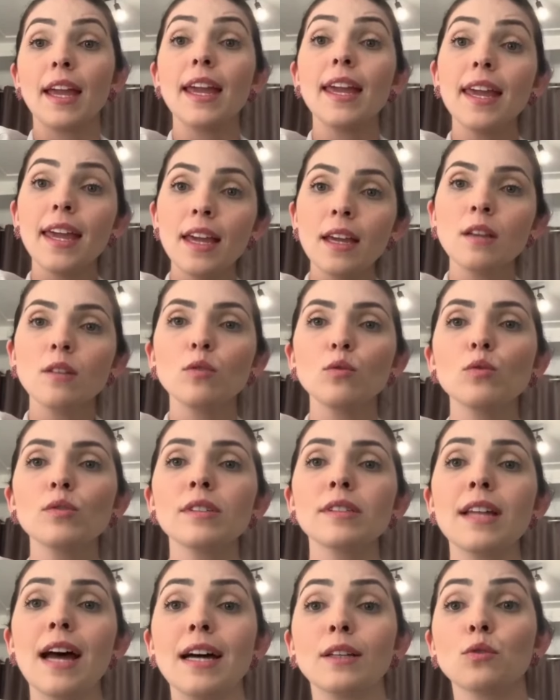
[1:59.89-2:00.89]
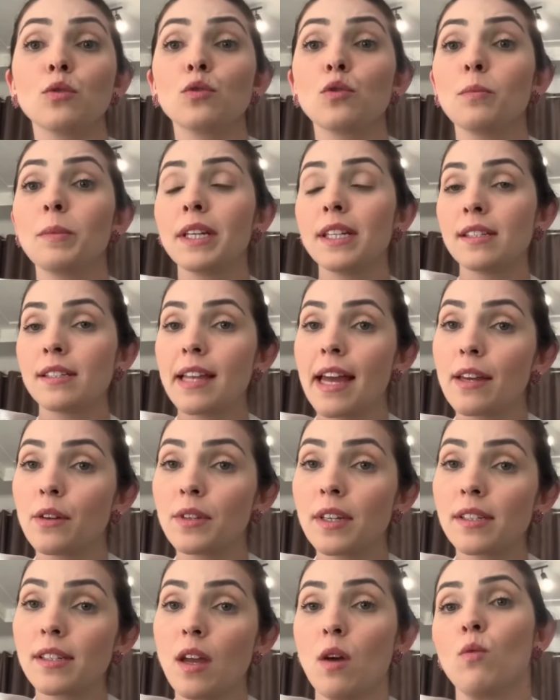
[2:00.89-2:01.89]
E os dados do Ministério
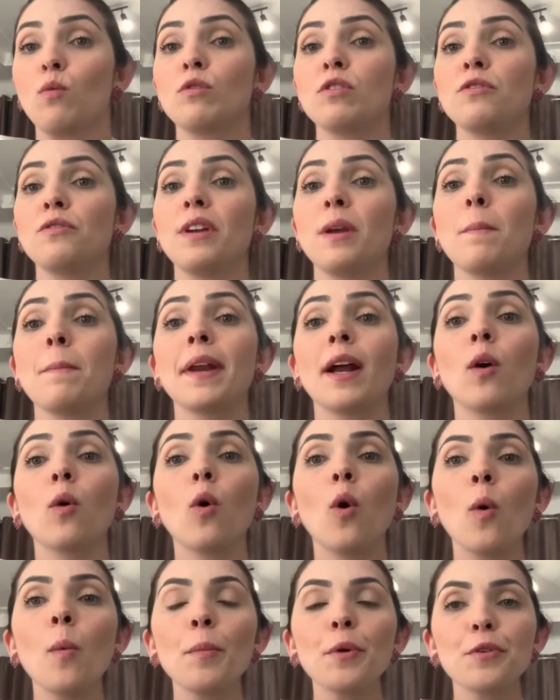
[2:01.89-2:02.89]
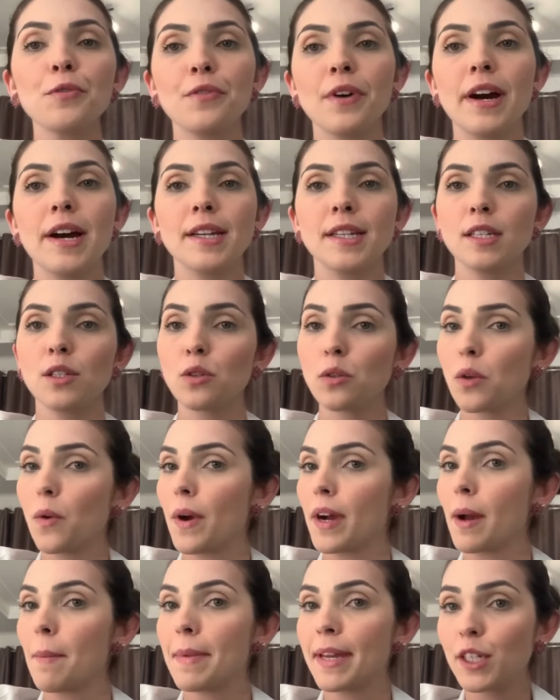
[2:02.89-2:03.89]
da Saúde vêm para comprovar isso que eu
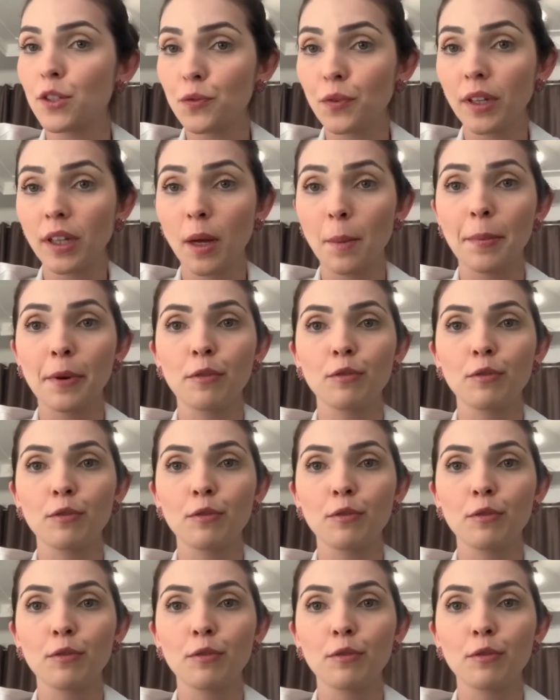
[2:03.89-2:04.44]
acabei de falar para